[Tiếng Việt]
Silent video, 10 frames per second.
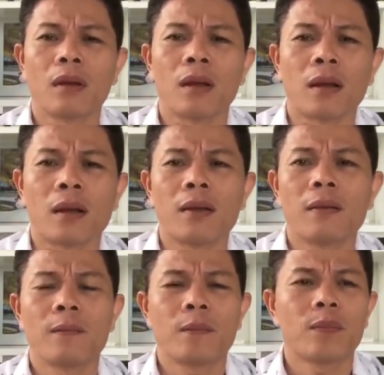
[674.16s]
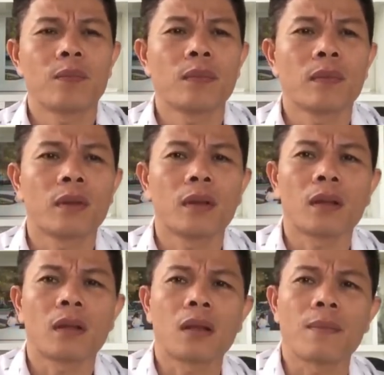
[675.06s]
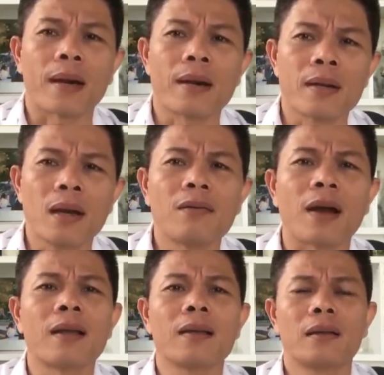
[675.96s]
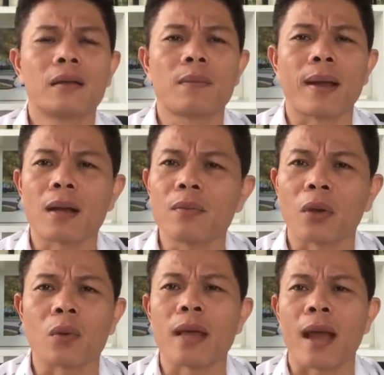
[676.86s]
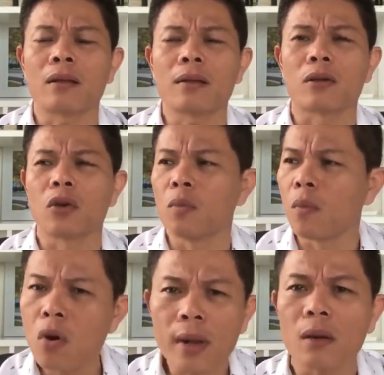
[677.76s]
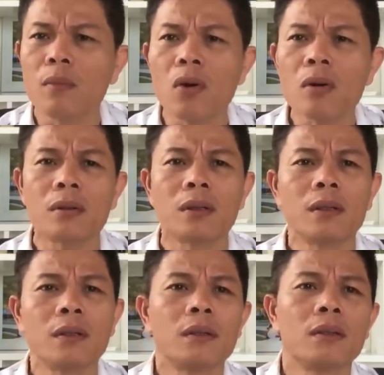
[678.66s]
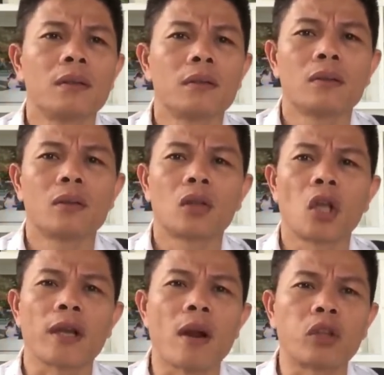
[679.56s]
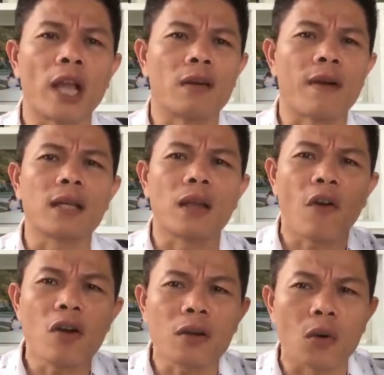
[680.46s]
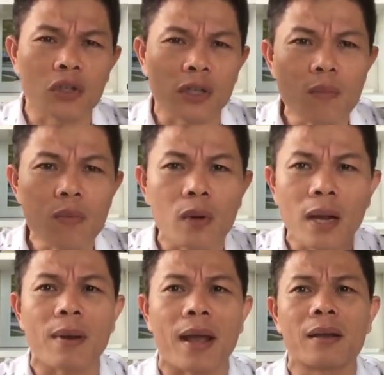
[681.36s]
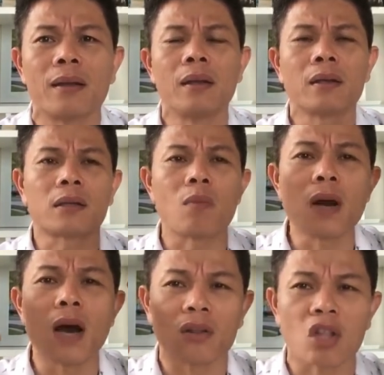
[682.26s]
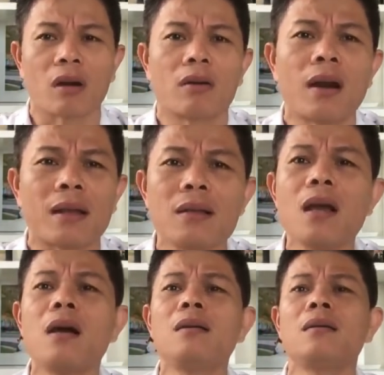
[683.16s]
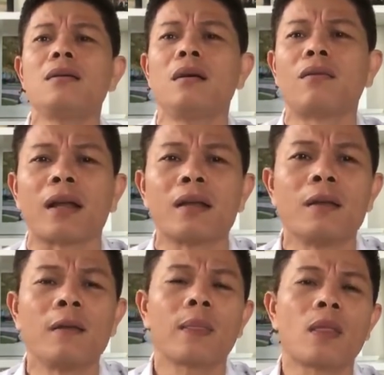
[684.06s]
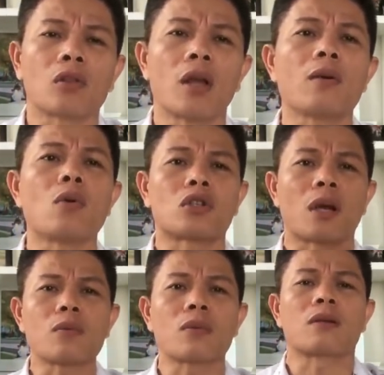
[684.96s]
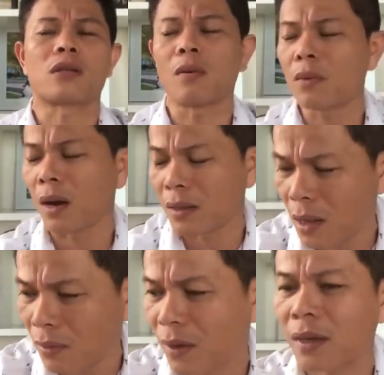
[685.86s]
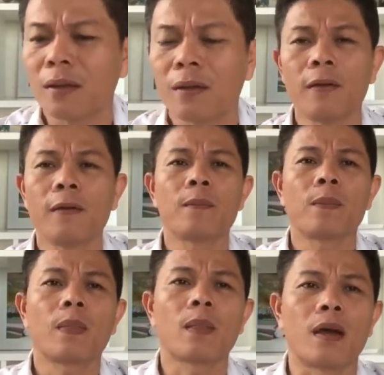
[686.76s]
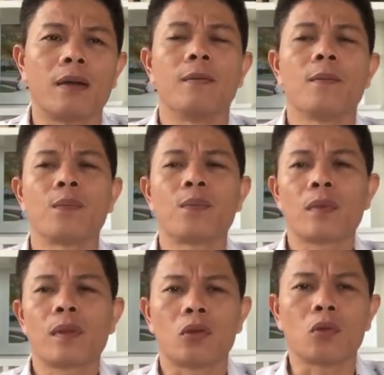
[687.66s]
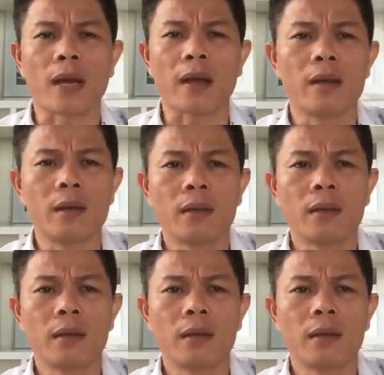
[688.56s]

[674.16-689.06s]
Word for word: à, các bạn nên nhớ vậy các bạn không chịu nhận thức ra dù muốn hay không muốn thì cái đồng tiền nó vẫn chi phối cái cuộc sống của các bạn trong đời thực nó là như như vậy thực tế cuộc sống ta sống nó là như vậy nên chúng ta